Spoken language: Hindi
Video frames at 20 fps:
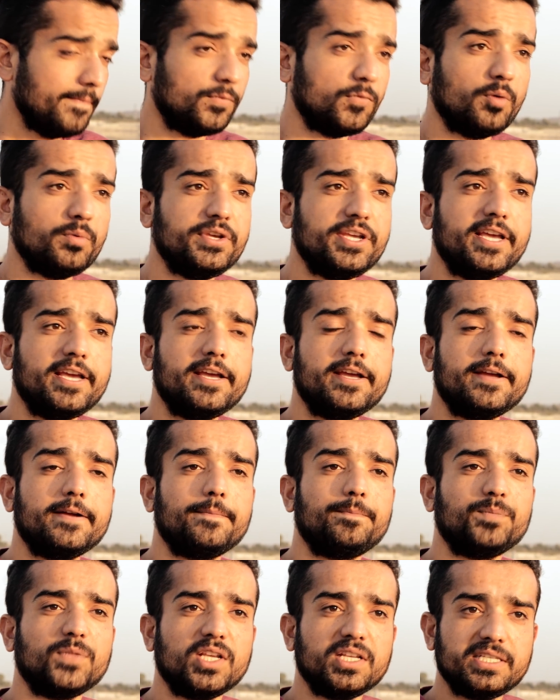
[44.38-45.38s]
तब ये
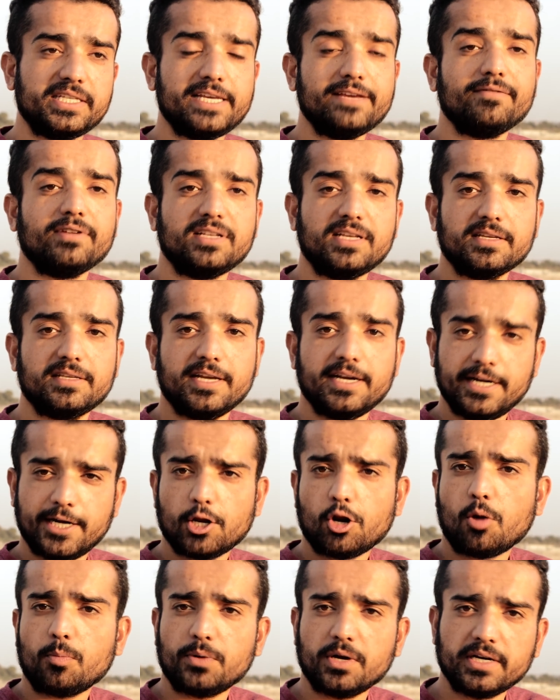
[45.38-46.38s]
इसकी वजह से
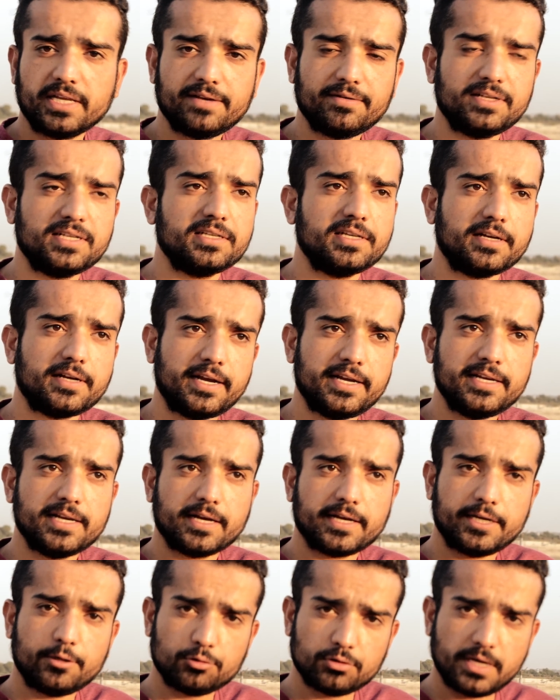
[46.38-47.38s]
इंटेल ऑप्टन की वजह से कहीं
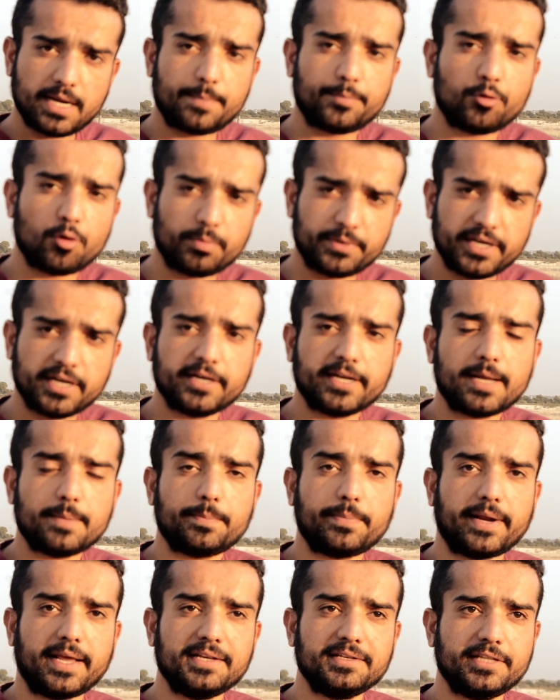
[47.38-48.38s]
ना कहीं उस लैपटॉप की अगर आप
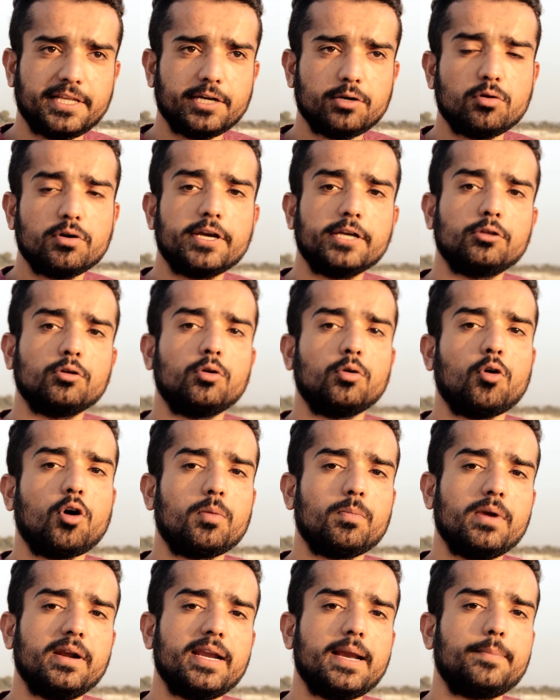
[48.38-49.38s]
प्राइस देखोगे तो
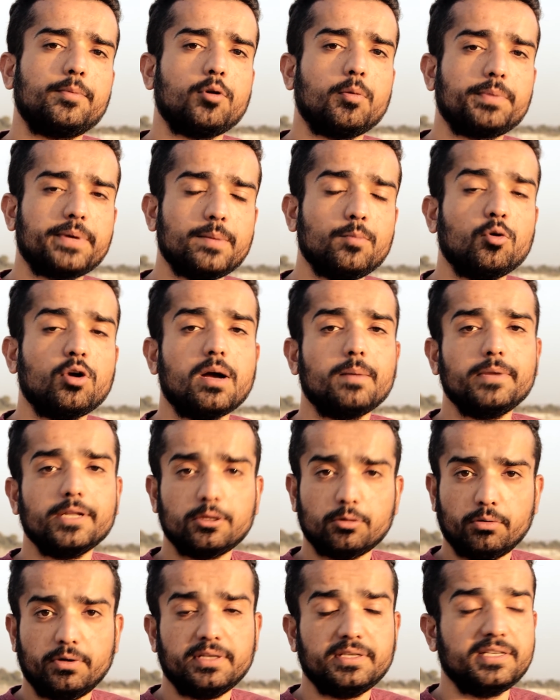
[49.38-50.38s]
नॉर्मल लैपटॉप के मुकाबले
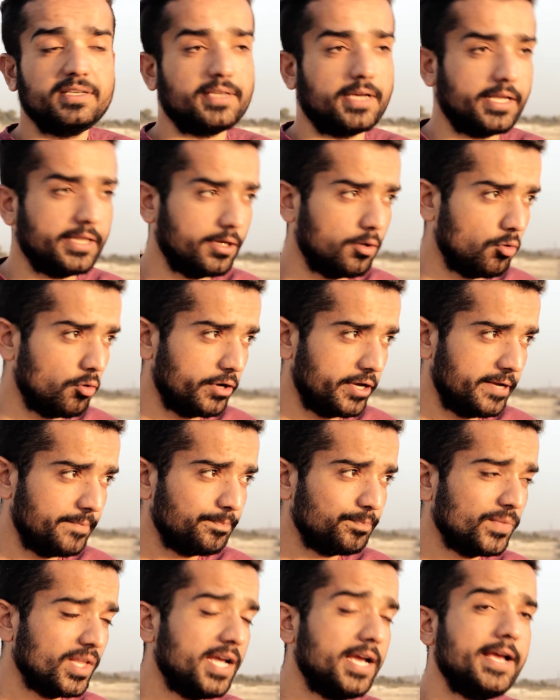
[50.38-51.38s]
थोड़ी सी ज़्यादा होगी
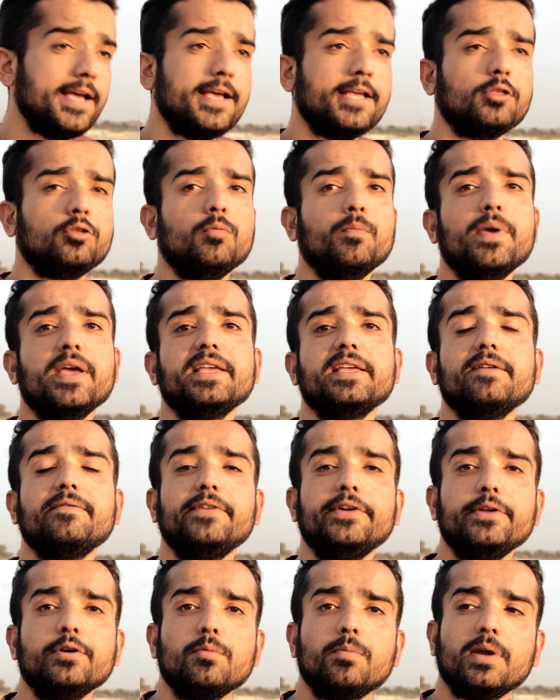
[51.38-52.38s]
तो मैं ये
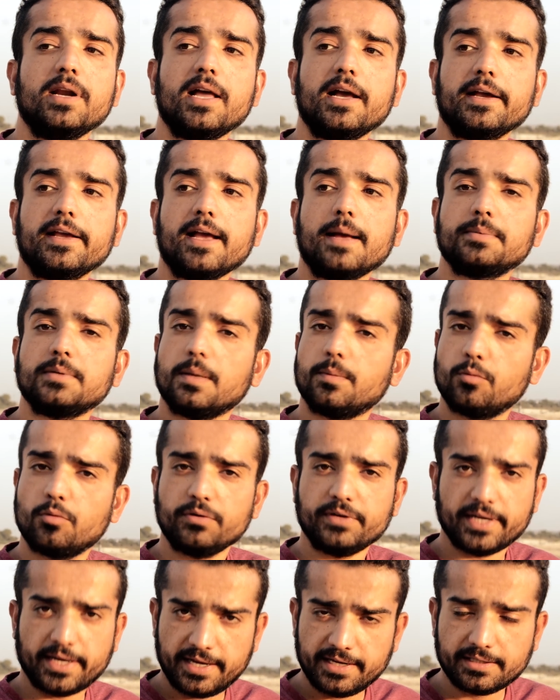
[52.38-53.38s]
वीडियो बना के आप
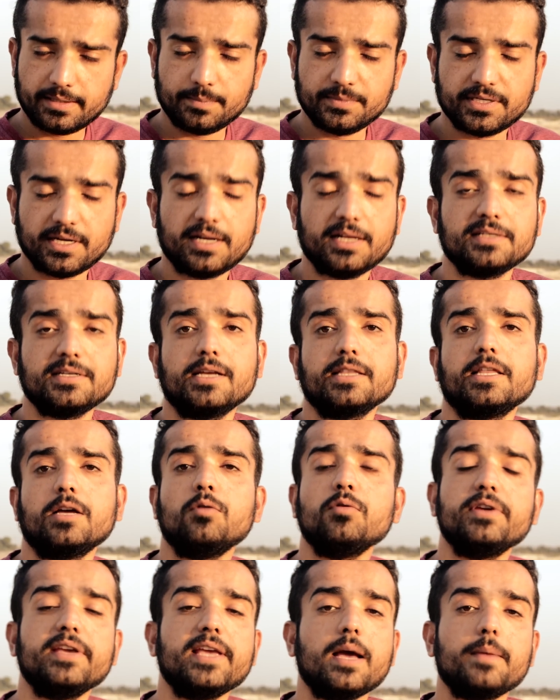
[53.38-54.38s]
सबको यही समझाना चाहता
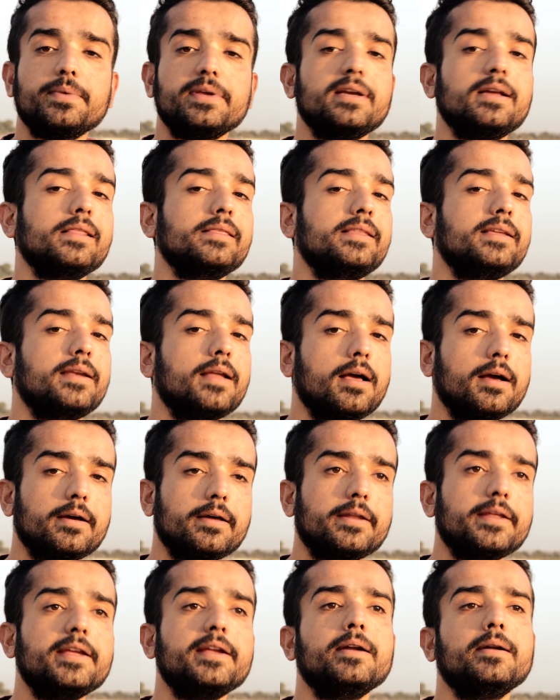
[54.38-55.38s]
हूँ कि आप ये गलती ना
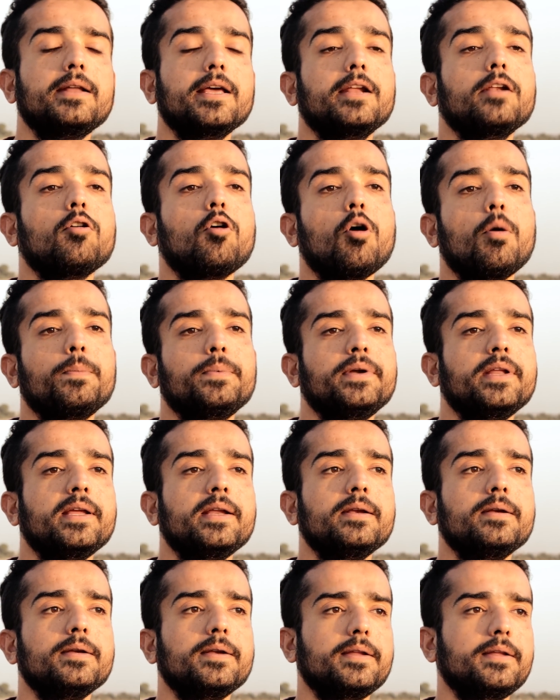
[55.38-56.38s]
करें इंटेल
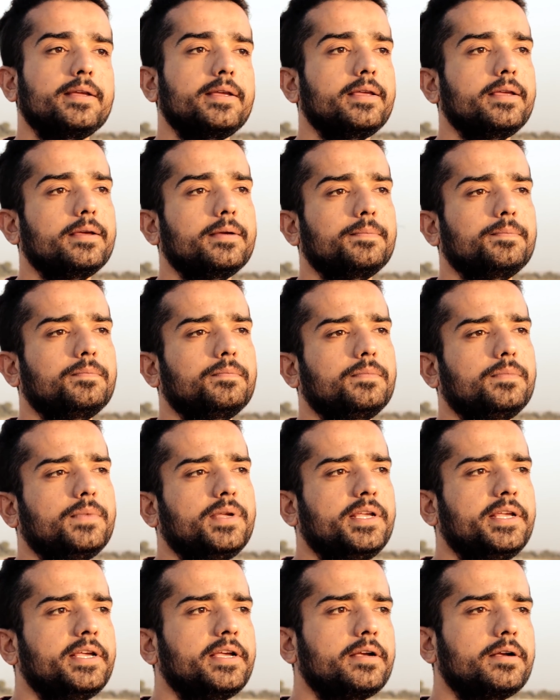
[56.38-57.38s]
ऑप्टेन
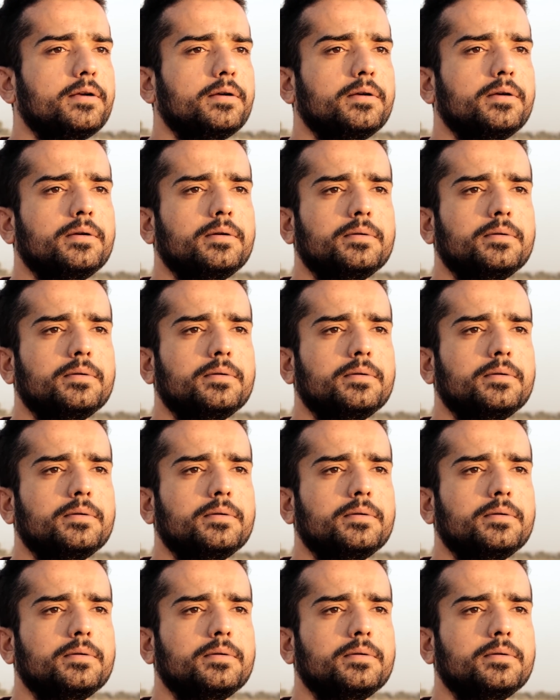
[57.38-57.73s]
एक